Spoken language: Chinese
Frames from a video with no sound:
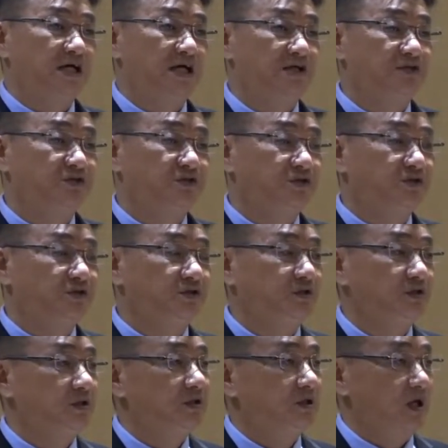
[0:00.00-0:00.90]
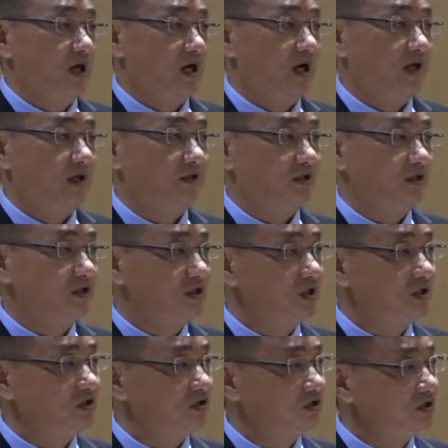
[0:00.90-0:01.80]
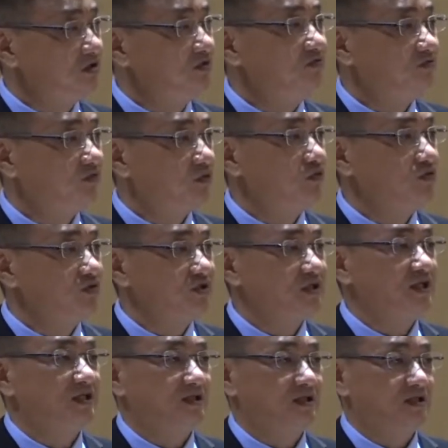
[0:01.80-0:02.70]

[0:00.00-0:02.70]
是得真丰盛